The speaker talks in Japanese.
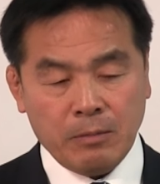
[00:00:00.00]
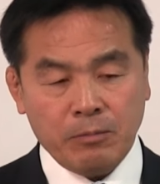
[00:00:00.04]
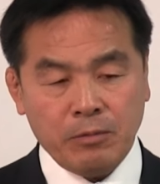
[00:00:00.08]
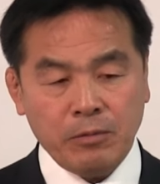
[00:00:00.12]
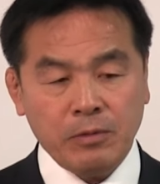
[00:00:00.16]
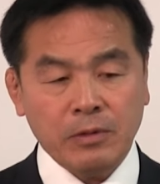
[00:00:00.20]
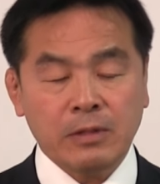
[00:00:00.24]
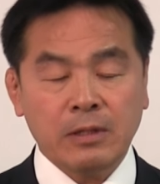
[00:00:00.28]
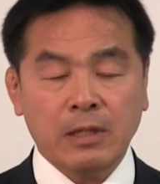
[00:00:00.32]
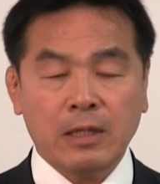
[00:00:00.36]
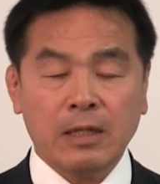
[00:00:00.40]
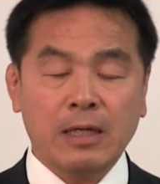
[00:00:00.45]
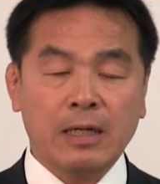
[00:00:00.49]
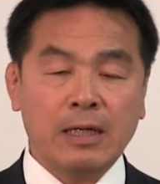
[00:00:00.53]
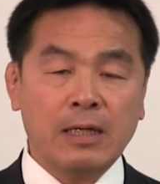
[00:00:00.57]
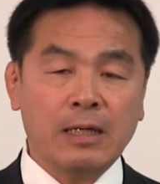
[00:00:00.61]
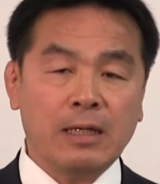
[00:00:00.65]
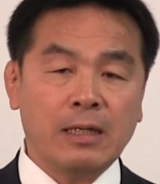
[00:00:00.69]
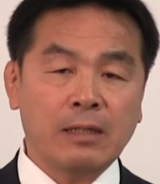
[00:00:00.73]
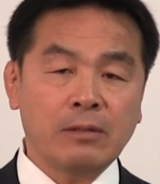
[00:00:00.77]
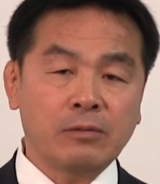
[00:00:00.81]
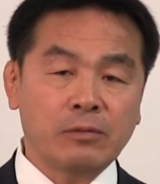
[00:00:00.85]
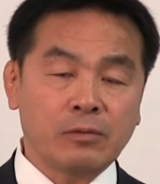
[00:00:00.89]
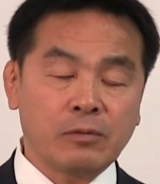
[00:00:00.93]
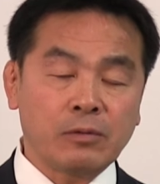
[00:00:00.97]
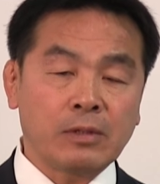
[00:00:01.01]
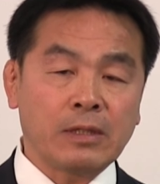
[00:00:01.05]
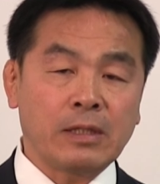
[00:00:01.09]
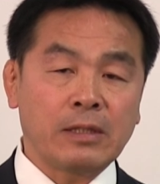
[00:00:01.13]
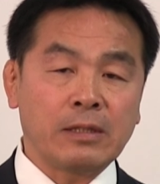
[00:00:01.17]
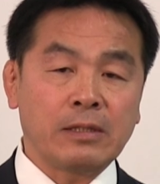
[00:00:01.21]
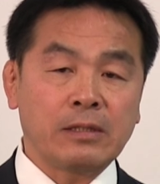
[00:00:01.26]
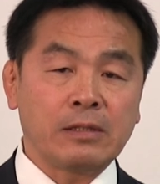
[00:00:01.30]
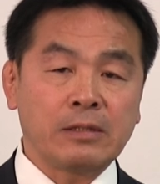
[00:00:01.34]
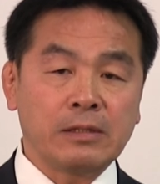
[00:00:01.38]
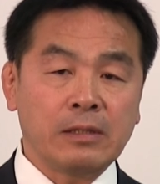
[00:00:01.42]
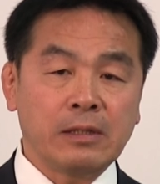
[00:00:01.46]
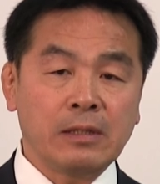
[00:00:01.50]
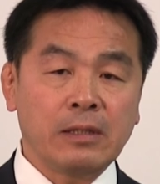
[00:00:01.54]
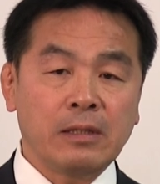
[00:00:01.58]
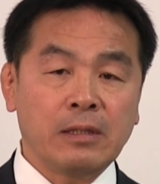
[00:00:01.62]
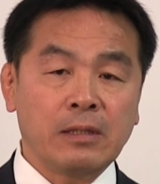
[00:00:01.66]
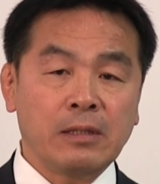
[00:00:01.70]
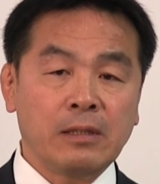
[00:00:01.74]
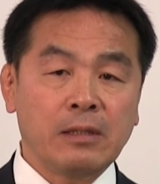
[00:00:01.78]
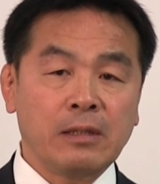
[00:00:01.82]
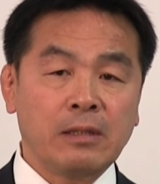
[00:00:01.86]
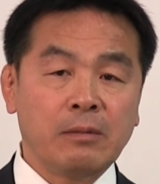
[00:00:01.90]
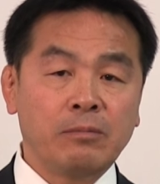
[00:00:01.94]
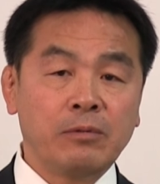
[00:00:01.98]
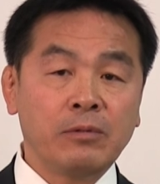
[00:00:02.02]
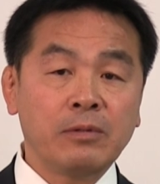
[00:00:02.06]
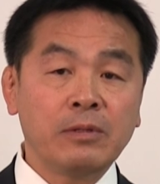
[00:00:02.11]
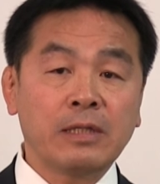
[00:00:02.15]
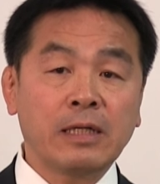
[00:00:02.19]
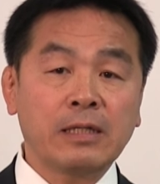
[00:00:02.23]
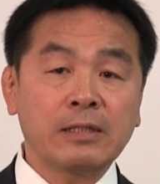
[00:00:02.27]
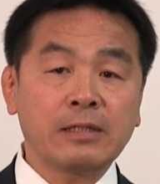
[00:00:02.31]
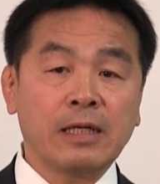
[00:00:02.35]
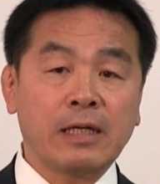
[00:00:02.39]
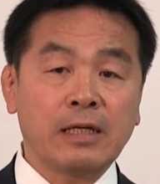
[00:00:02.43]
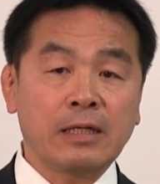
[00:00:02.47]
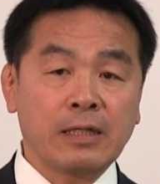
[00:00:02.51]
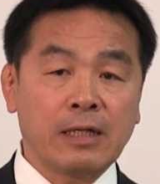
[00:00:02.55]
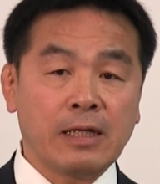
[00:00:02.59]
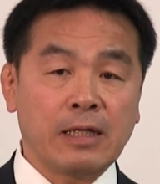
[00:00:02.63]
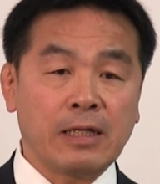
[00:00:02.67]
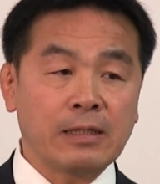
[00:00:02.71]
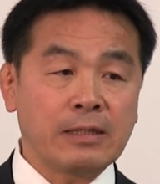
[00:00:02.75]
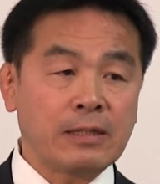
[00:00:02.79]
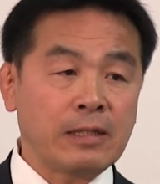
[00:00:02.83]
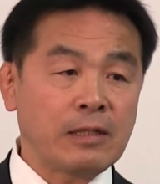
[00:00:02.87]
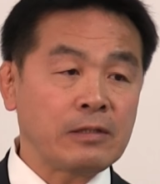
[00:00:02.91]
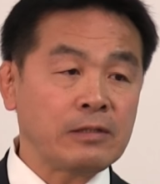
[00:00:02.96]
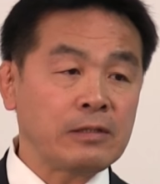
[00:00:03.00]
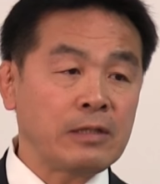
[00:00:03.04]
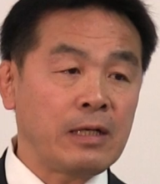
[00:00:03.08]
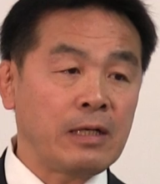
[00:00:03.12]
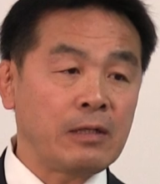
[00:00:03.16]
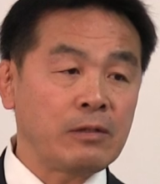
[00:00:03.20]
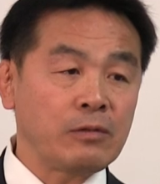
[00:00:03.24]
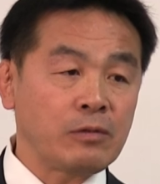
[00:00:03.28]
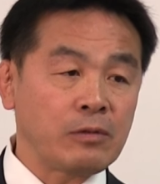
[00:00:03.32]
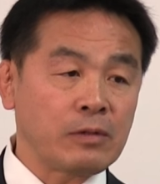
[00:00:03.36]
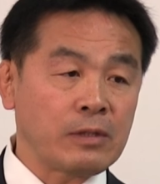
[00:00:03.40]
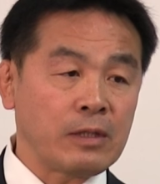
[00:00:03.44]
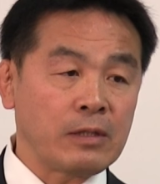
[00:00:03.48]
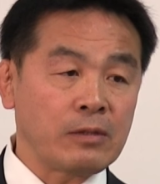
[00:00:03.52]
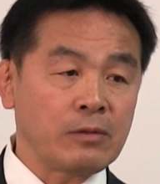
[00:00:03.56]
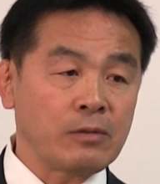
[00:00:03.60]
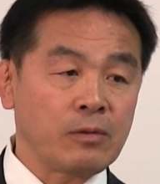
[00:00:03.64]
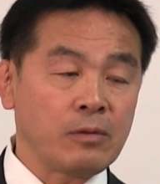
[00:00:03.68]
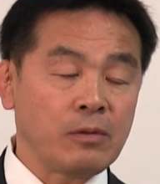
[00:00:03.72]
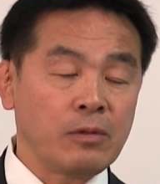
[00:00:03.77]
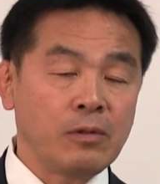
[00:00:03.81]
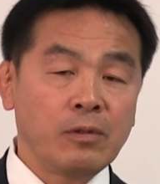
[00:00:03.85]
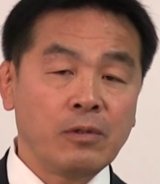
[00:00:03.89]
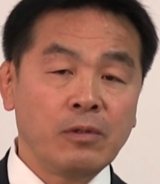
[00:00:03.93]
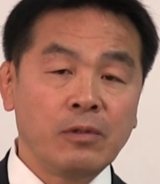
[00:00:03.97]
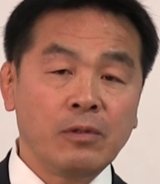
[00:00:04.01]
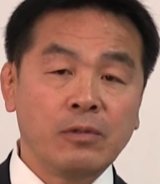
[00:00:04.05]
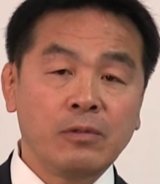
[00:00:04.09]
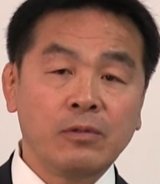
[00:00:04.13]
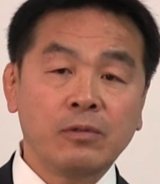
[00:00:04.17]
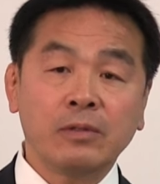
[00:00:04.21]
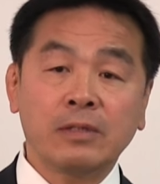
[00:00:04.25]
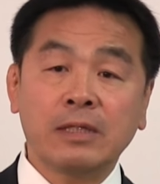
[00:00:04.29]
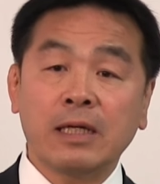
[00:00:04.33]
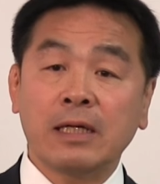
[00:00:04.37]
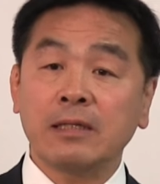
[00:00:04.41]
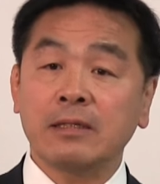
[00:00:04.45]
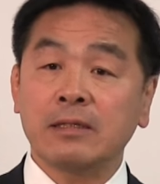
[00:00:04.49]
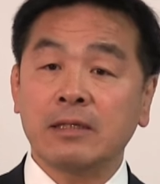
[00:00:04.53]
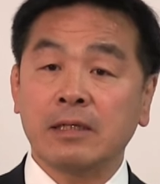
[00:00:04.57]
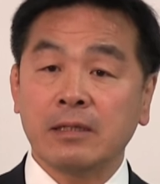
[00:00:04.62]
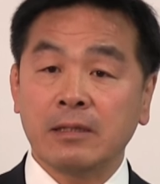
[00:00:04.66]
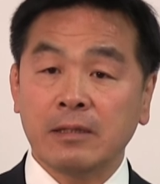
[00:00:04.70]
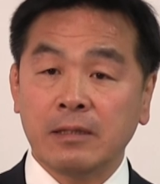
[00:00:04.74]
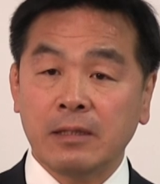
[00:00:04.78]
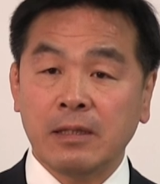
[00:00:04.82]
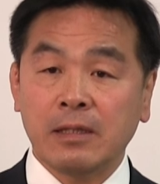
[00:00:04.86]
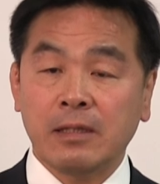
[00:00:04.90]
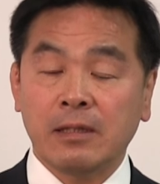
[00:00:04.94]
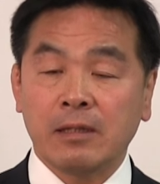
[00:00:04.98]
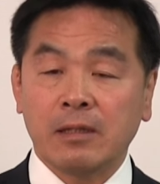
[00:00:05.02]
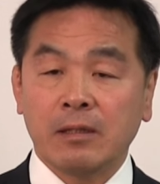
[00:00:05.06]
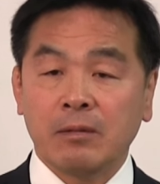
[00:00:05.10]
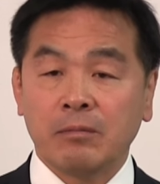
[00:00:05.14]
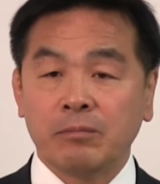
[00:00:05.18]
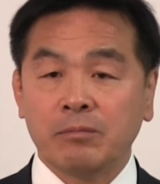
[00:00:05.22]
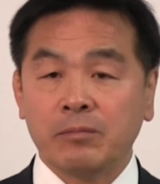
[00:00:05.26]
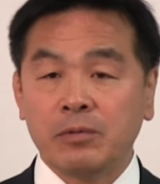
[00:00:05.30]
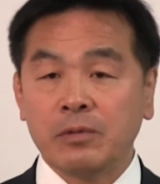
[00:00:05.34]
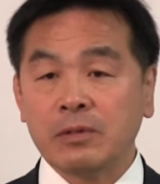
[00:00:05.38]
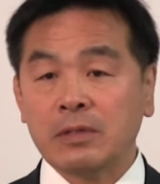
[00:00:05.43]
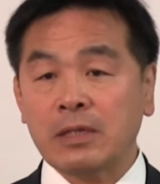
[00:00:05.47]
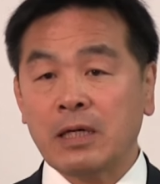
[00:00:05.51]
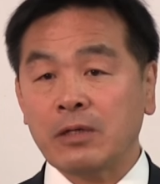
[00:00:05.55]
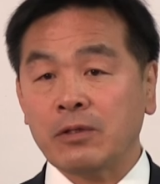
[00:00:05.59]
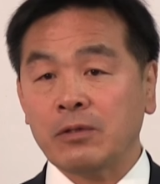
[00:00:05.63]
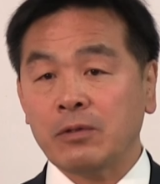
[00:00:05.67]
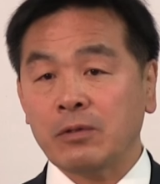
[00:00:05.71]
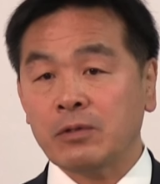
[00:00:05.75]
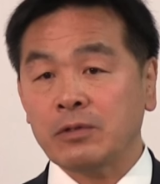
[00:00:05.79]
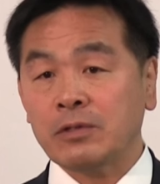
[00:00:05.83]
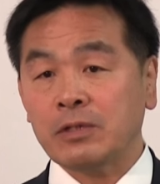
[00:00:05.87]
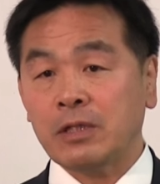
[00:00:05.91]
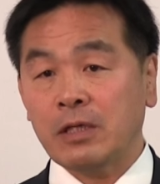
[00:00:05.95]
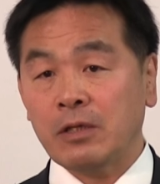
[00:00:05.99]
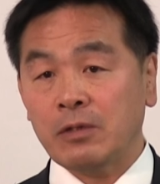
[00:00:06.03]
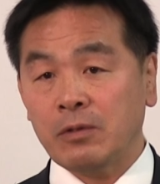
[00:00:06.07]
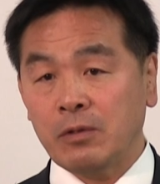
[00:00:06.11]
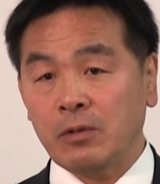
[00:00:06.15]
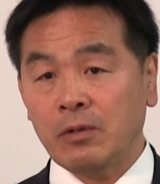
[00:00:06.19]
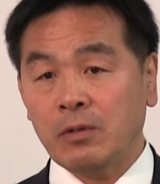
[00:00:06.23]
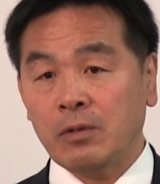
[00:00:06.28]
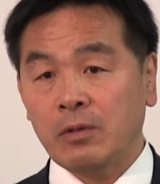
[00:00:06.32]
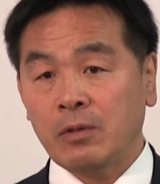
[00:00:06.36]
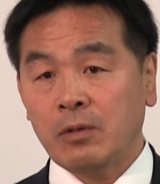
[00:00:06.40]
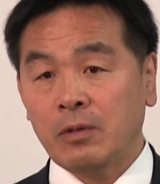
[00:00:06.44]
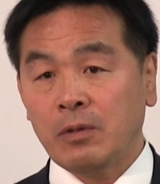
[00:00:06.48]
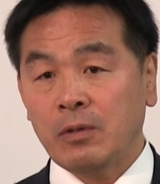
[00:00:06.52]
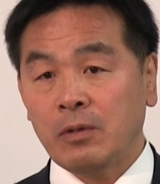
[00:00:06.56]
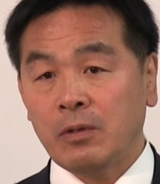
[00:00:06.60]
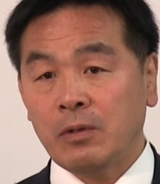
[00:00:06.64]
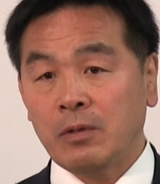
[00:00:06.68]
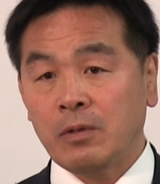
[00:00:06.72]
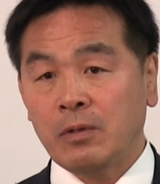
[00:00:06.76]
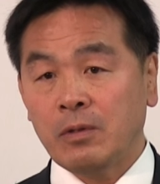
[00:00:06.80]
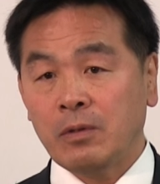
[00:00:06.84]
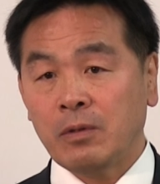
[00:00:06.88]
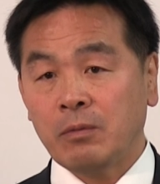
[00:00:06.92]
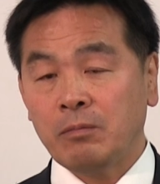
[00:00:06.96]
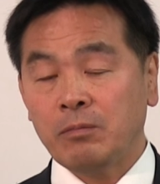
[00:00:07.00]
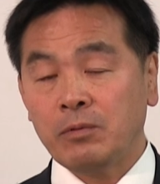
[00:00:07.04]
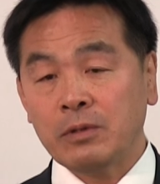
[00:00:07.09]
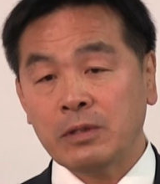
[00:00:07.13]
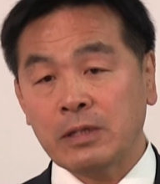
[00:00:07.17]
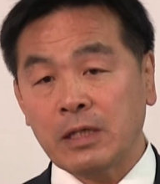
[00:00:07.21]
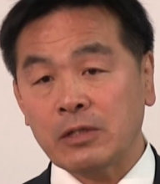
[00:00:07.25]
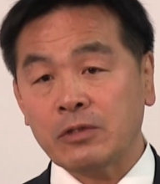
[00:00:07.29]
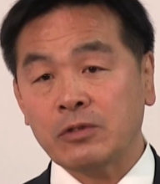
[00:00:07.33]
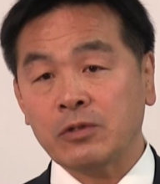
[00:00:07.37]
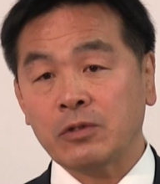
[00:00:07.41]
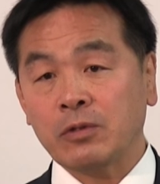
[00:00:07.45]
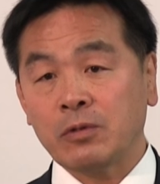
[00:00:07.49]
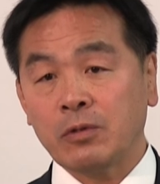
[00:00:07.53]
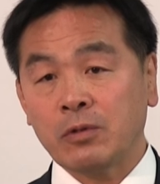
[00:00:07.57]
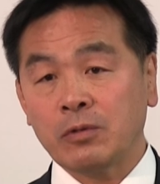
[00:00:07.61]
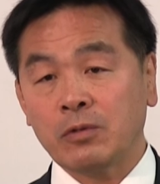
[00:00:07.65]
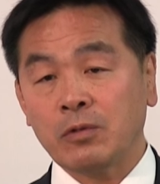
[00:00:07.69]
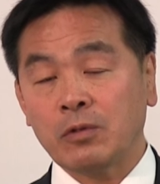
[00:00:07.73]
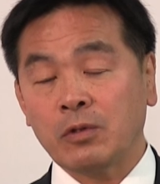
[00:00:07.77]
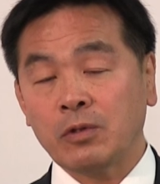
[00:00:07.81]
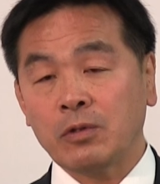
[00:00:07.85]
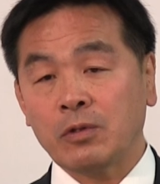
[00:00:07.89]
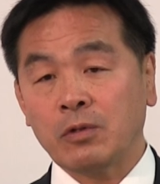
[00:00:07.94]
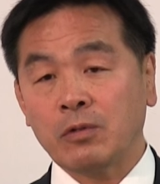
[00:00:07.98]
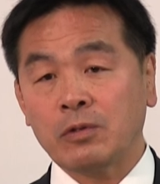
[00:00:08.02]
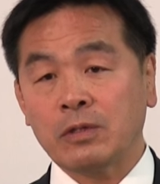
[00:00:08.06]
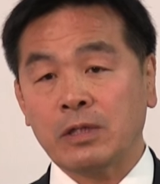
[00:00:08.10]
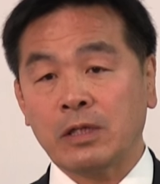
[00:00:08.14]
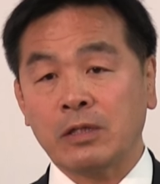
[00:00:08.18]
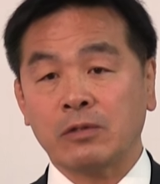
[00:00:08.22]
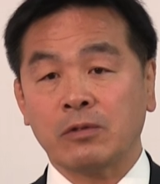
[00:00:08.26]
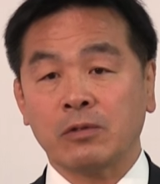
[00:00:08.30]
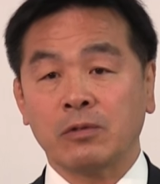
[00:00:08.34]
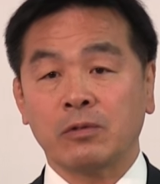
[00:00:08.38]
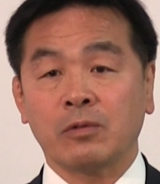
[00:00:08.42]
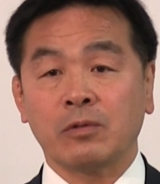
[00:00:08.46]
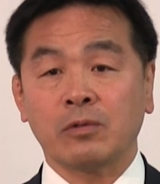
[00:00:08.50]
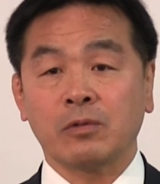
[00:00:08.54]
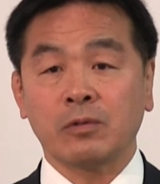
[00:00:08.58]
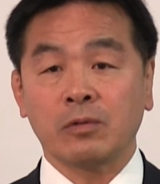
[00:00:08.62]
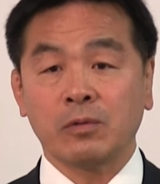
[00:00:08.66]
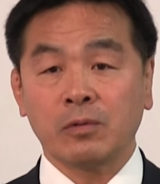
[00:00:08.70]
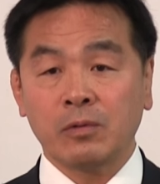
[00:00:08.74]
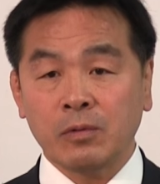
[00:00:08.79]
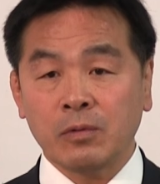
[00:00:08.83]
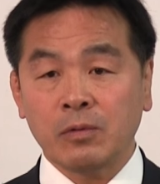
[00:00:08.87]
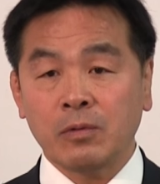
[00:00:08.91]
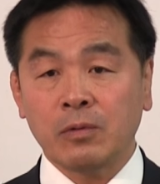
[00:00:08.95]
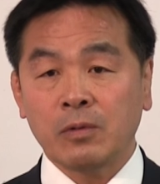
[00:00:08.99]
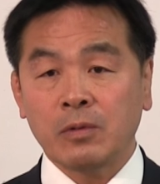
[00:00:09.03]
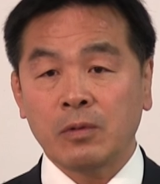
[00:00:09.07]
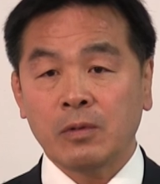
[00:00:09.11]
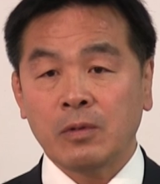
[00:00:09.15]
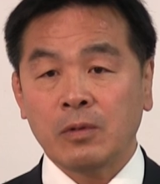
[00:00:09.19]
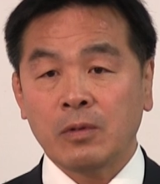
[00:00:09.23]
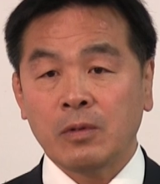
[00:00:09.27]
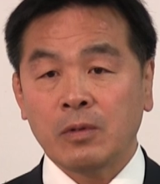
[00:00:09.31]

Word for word: 文化があるとかですね、文化財がたくさんあるとかという観点で、文化行政の文化庁をどこに置くかということを